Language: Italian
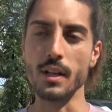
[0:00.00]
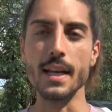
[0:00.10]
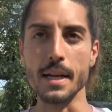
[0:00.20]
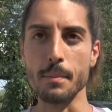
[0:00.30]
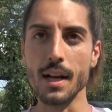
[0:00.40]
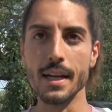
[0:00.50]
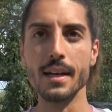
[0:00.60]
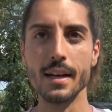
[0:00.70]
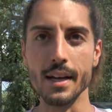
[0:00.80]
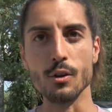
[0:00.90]
degli
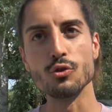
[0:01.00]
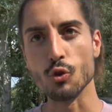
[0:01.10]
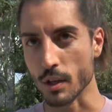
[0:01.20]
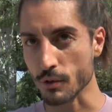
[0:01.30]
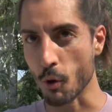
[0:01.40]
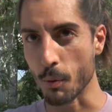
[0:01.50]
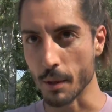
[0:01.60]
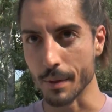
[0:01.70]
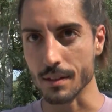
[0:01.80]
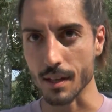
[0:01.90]
animali che non sono a scopo
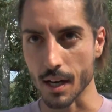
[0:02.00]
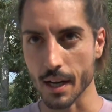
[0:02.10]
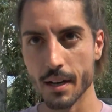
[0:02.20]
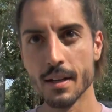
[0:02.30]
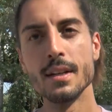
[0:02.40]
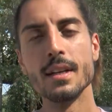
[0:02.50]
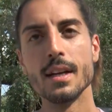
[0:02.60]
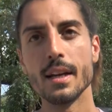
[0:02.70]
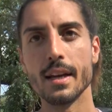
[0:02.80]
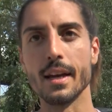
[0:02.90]
alimentare,
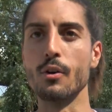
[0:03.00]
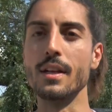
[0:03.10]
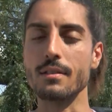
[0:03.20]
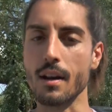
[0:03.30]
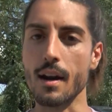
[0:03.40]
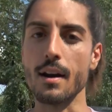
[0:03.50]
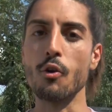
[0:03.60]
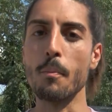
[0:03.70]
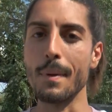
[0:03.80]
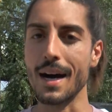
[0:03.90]
che non
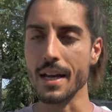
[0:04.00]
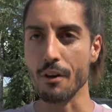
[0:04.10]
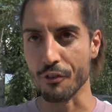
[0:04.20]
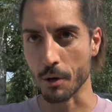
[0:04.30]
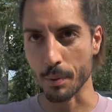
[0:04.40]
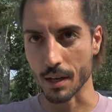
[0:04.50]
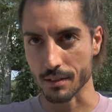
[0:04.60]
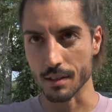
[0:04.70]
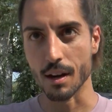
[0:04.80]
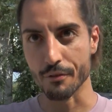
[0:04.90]
entreranno mai a far
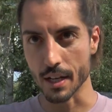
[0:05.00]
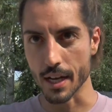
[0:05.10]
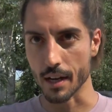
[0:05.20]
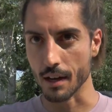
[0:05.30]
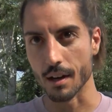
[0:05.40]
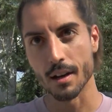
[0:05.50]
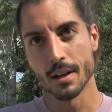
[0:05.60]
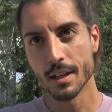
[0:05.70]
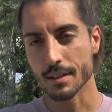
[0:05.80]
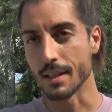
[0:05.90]
parte della filiera
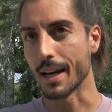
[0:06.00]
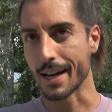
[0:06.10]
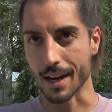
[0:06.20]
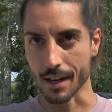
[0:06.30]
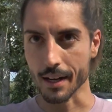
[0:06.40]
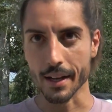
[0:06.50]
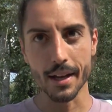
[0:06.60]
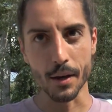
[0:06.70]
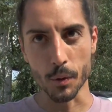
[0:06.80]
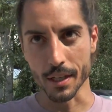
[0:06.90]
della
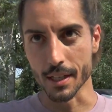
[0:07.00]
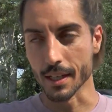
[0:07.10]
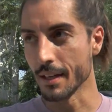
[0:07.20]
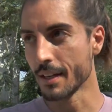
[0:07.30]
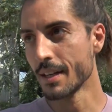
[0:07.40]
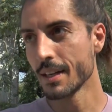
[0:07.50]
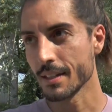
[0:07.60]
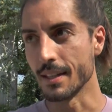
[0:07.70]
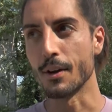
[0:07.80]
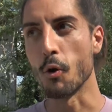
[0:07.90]
carne e quindi
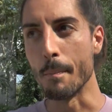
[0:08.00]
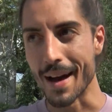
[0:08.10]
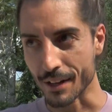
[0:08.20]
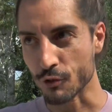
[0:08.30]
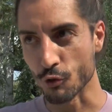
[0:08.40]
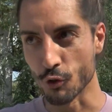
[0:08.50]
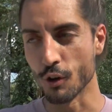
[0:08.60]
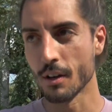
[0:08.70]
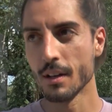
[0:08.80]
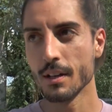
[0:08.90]
del
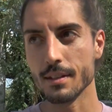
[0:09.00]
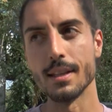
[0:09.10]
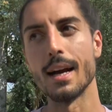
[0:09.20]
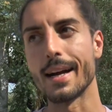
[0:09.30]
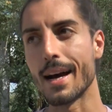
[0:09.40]
commercio della